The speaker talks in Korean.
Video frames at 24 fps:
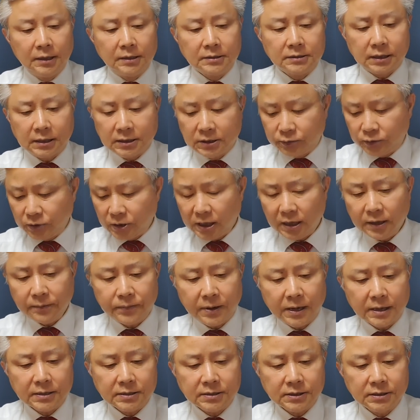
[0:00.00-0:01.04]
자 이후에
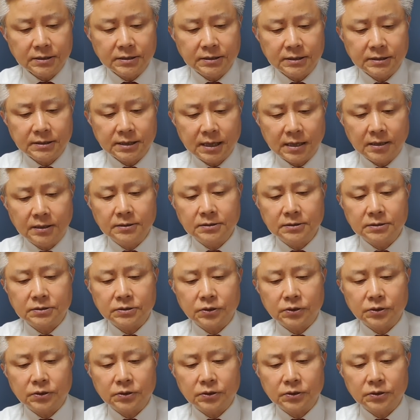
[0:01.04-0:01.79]
박 전 시장은